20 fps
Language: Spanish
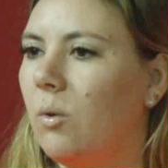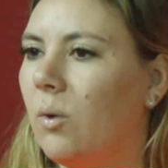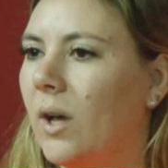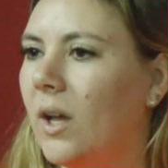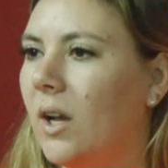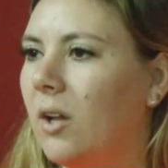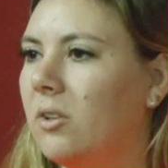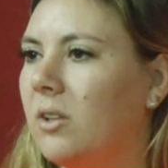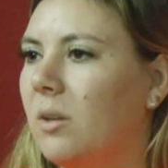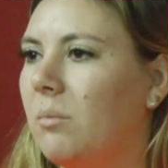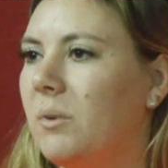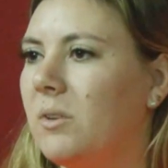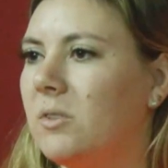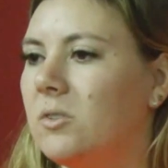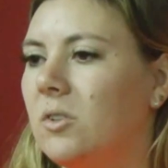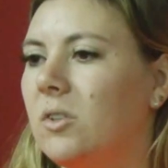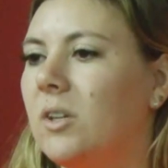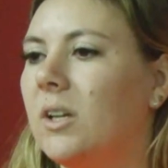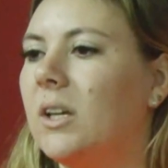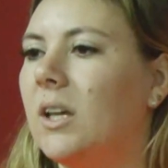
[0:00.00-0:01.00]
lugar a otra
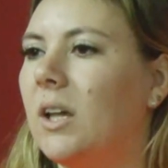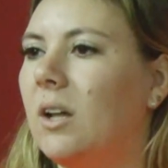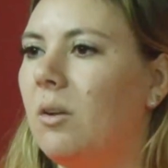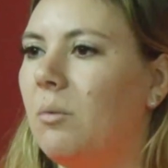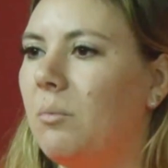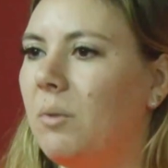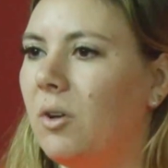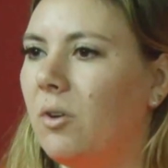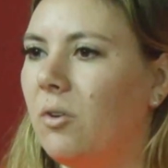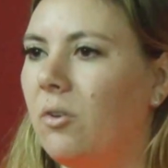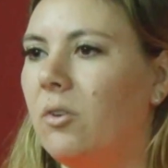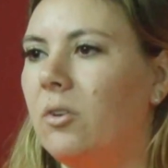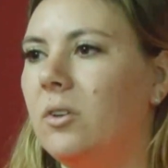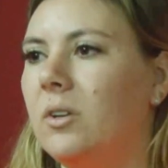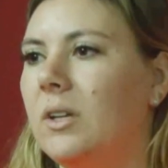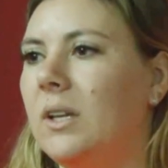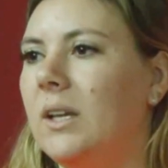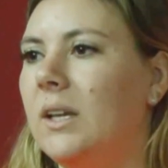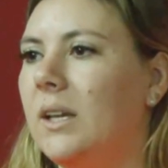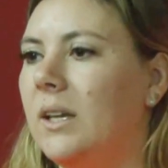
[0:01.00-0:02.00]
persona que a lo
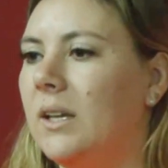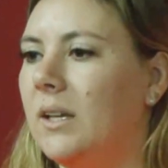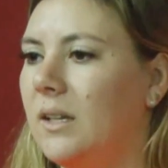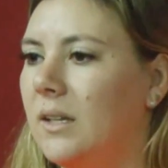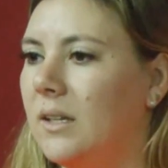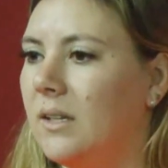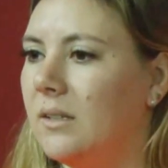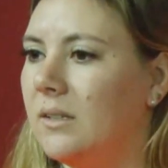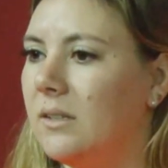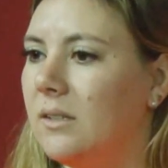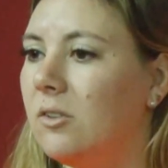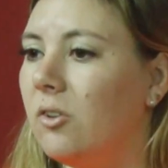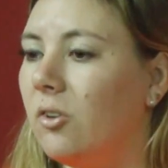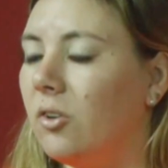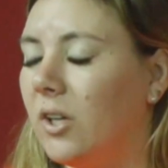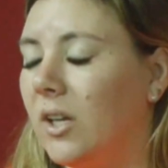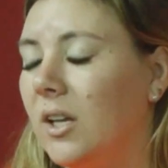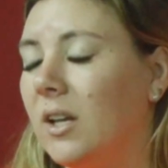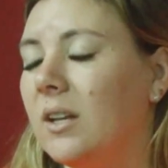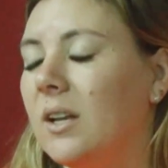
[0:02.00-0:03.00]
mejor eh,
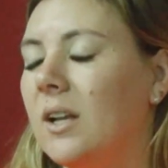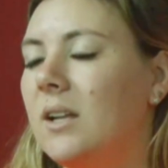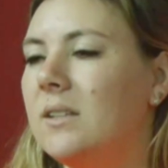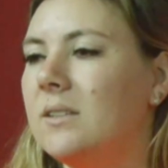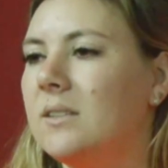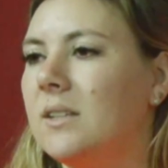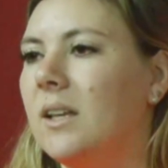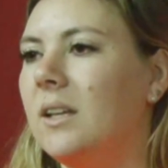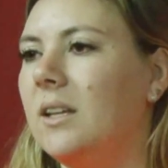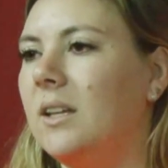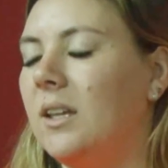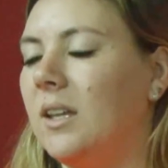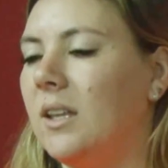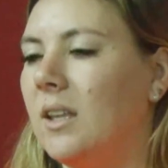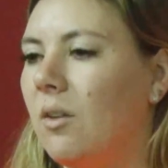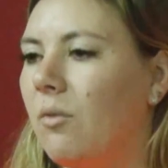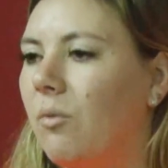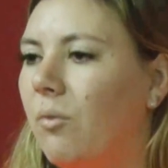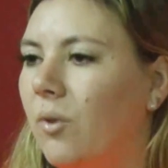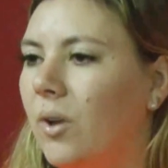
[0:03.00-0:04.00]
lo quiere realizar y
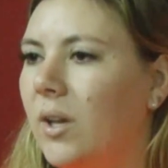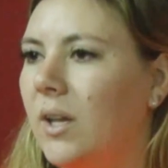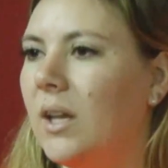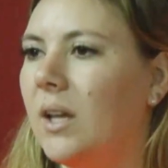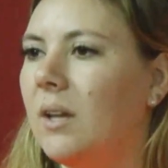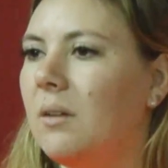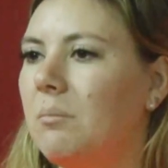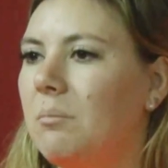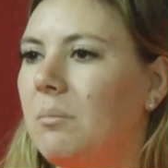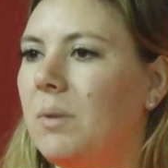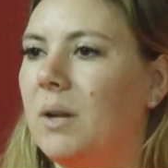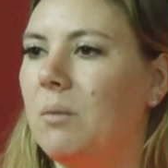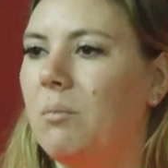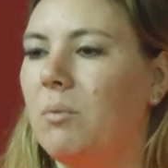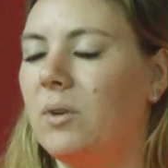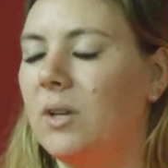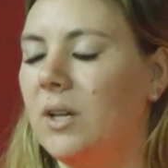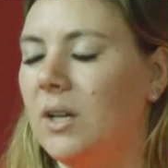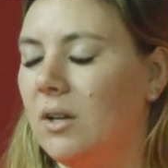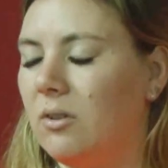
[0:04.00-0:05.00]
queda fuera para
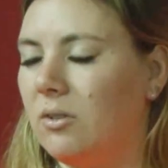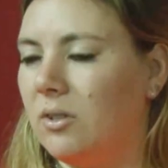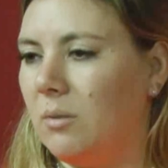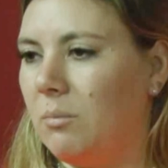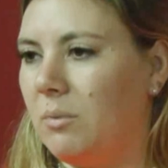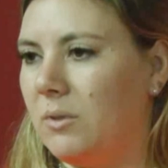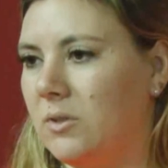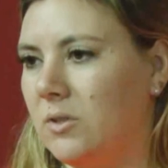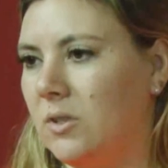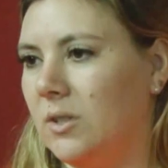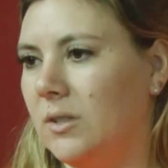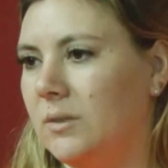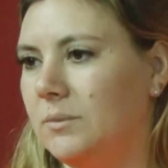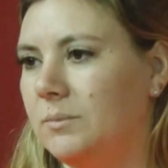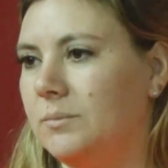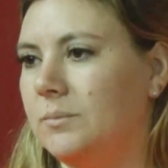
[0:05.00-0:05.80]
poner a otra persona.